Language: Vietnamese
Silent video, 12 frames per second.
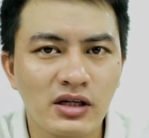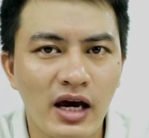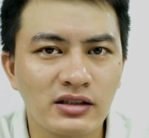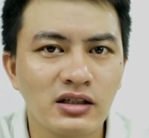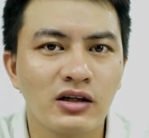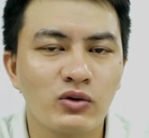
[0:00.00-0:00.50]

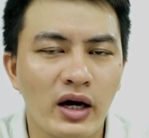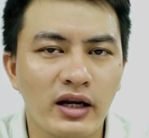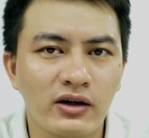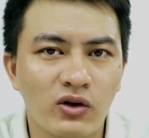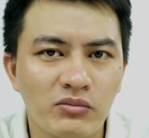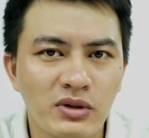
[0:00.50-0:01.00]
hai chiếc điện thoại
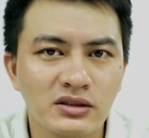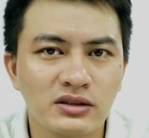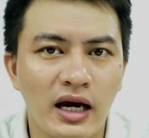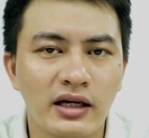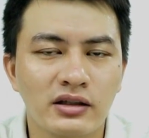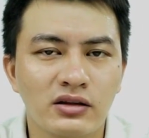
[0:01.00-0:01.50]
này có mức
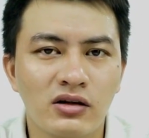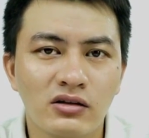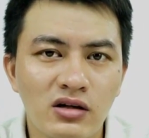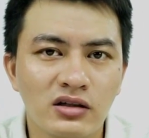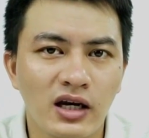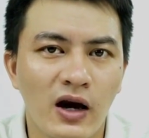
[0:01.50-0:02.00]
giá là
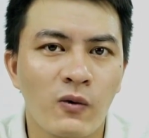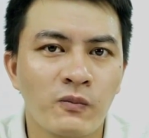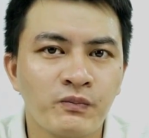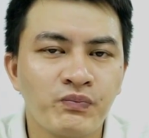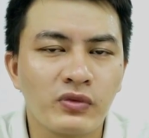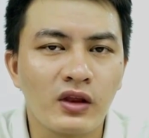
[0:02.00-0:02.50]
tương đương nhau
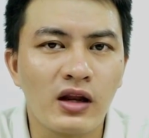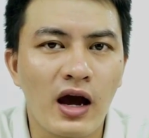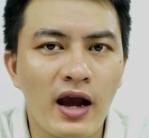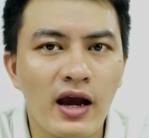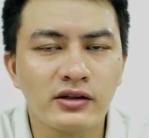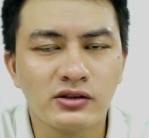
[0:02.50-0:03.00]

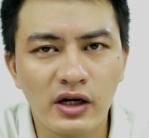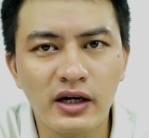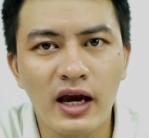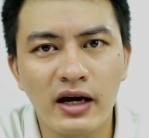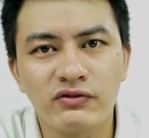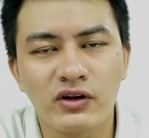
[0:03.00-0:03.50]
là dưới
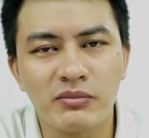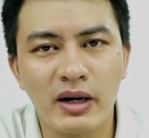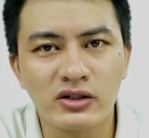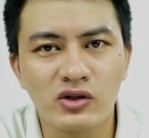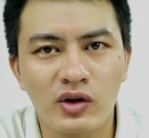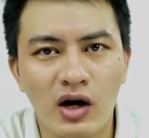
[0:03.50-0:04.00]

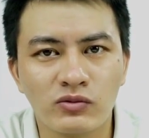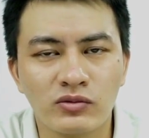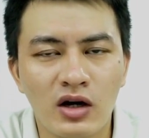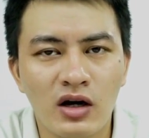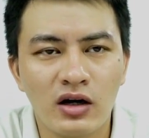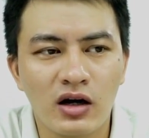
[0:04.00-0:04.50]
2,7 triệu đồng
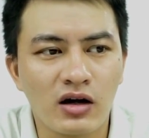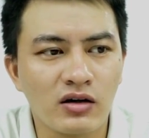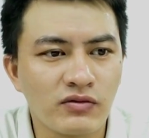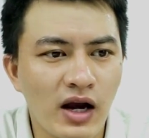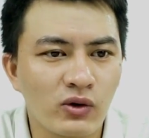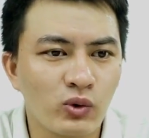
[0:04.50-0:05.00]

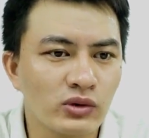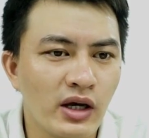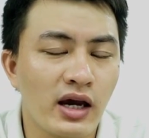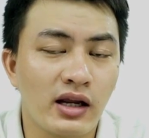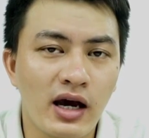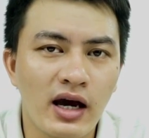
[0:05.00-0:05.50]
và cụ
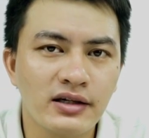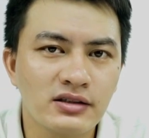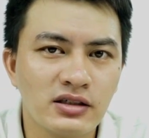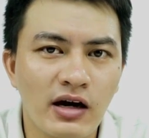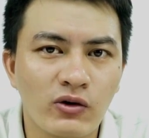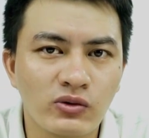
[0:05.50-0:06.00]
thể là
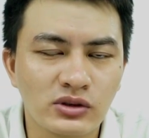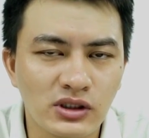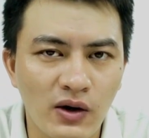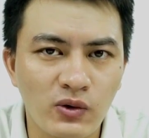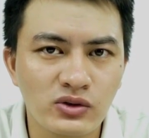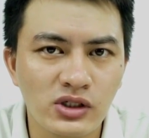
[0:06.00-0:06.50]

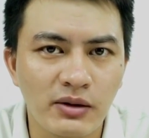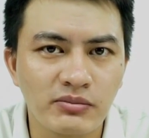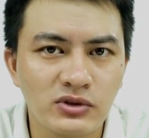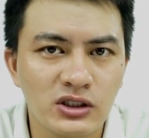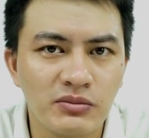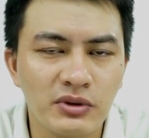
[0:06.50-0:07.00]

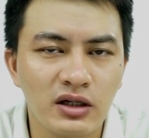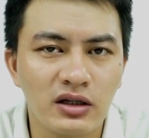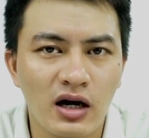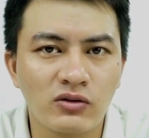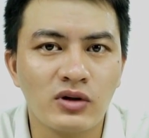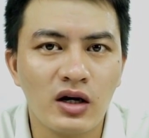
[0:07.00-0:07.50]
2.690.000
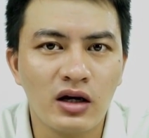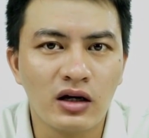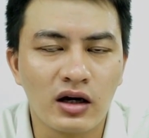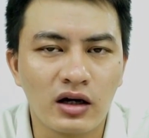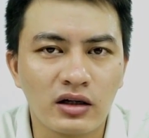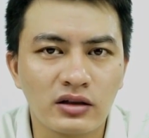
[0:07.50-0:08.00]
đồng.
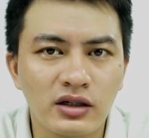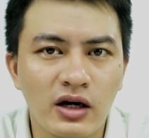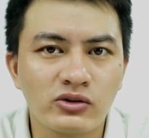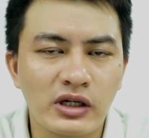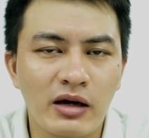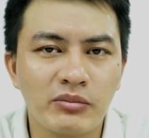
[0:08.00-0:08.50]

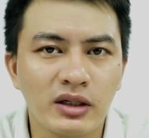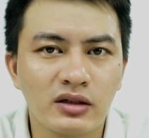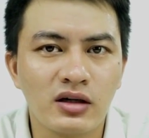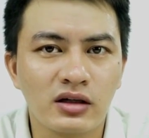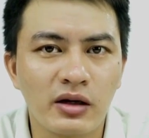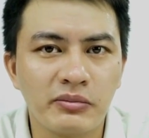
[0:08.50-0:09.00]
Theo giá
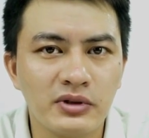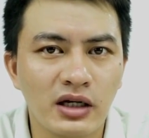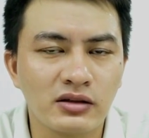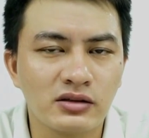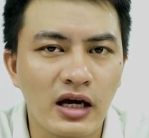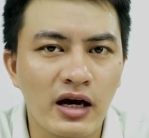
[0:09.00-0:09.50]
mình được cập
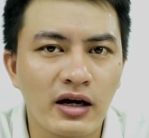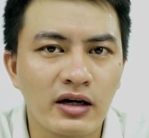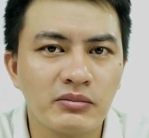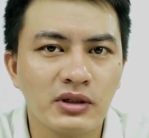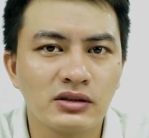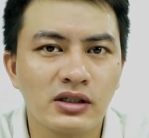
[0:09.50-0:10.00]
nhật
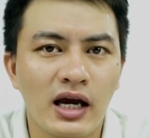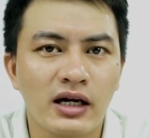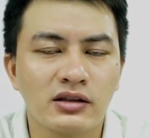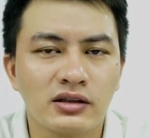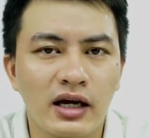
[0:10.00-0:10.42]
mức giá ở